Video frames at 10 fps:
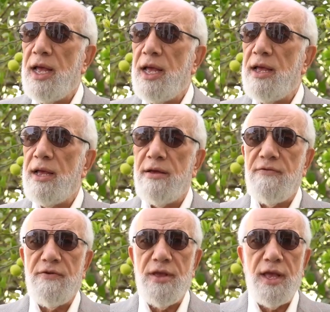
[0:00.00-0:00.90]
آه،
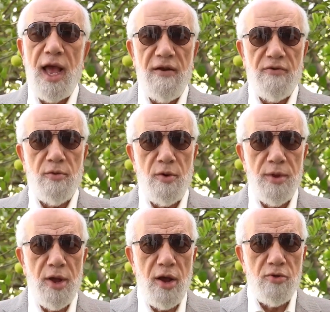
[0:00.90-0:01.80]
في
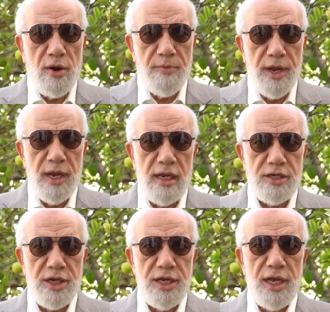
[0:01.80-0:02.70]
1441
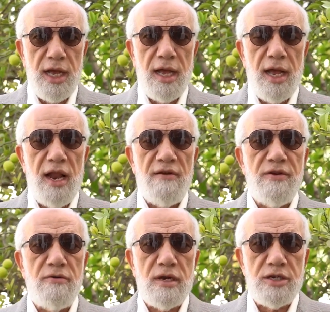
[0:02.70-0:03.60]
هجرية
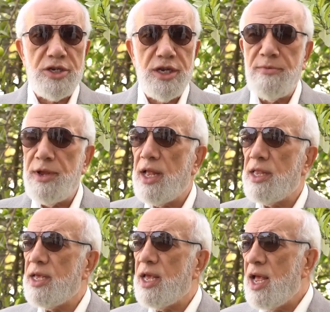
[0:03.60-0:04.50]
2020
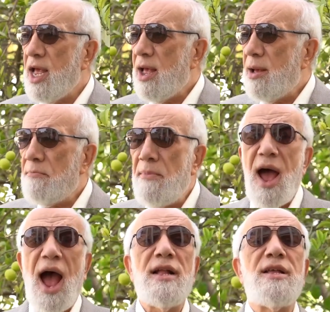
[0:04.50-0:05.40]
ميلادية
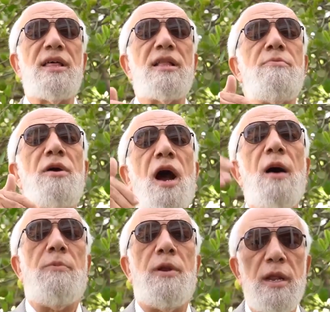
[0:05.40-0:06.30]
ما حدثت من
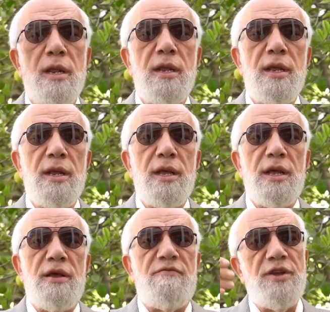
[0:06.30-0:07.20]
قبل
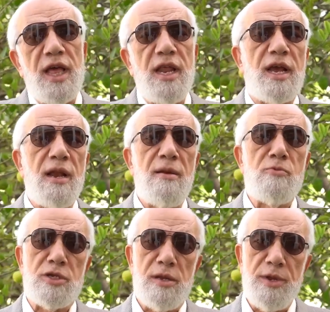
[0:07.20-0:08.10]
في تاريخ
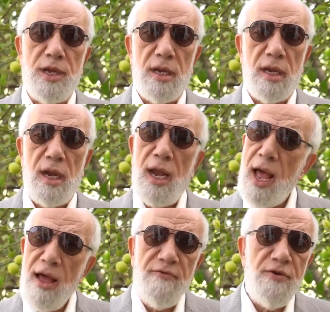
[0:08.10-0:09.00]
المسلمين
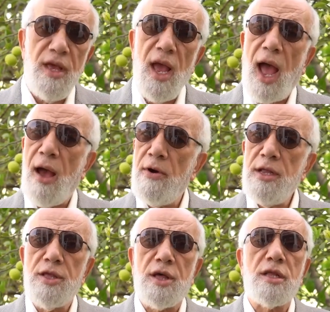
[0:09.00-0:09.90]
لا في
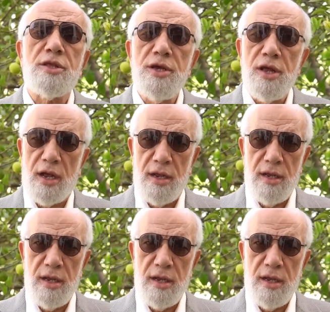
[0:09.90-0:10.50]
حوادث خطيرة